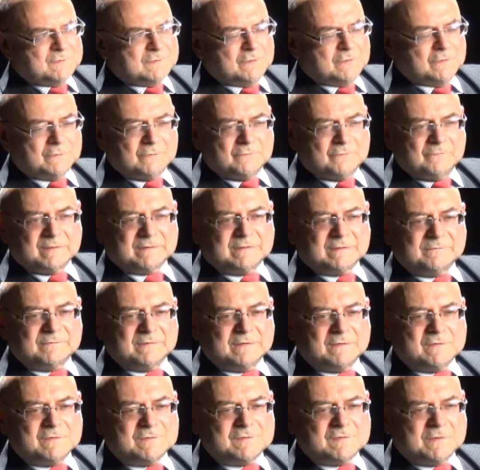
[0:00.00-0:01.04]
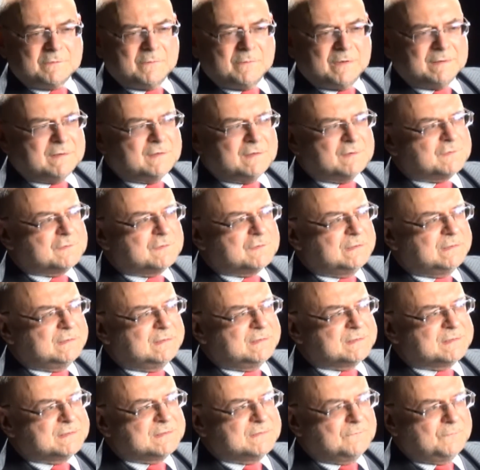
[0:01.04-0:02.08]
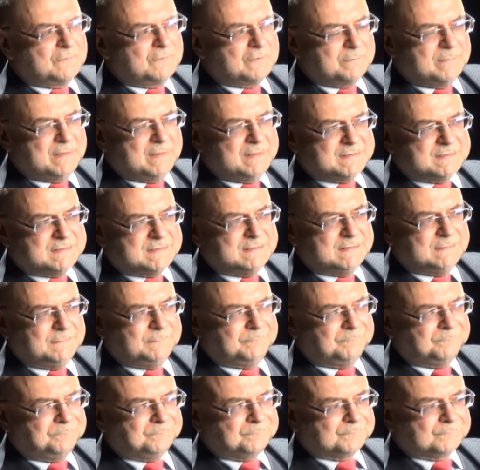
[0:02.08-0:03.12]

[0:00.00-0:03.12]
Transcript: środków aktywnego działania, czyli dezinformacji,